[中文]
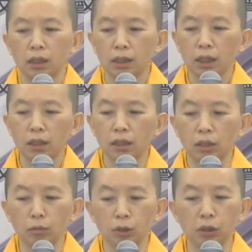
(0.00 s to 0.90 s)
你在念
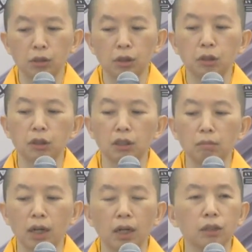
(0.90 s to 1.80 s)
Om s h 利、r i r
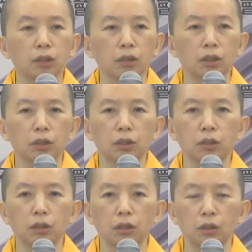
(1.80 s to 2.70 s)
i m a h a s h r i r i s
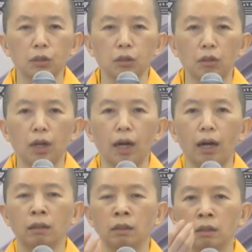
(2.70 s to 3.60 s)
h r i s o
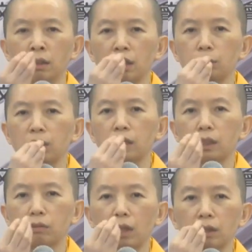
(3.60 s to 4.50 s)
哈，你有没有
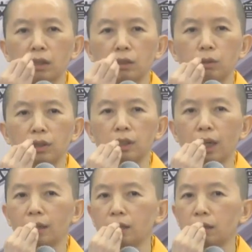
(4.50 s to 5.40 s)
希望师尊
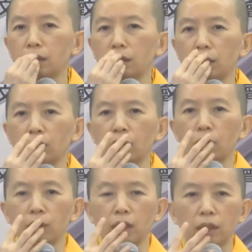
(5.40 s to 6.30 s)
加持你的
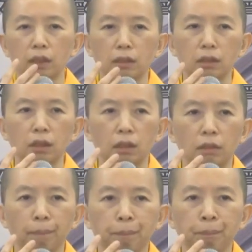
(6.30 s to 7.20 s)
口业清净？
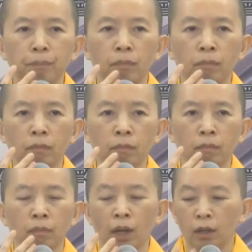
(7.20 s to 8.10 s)

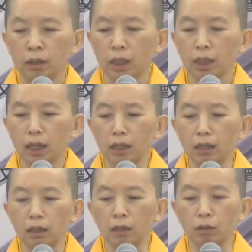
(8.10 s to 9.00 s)
再来，
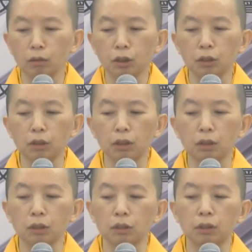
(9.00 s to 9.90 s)
你念嗡修德
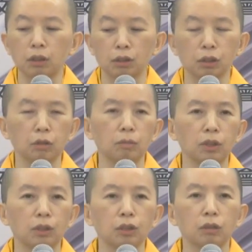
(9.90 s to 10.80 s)
利修德利修
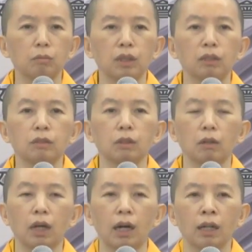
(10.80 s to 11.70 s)
摩利修摩利
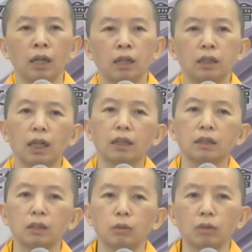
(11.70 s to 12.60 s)
索哈，加
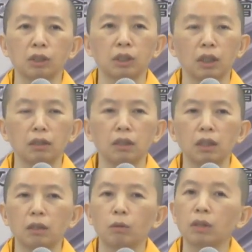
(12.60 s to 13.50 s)
持我深
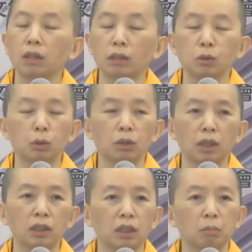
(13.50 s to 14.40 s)
夜，我可能做了
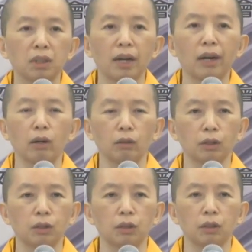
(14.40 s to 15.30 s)
一些不太好
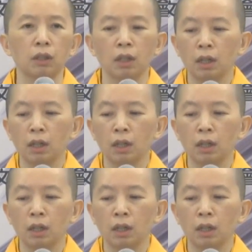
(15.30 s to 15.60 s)
的事。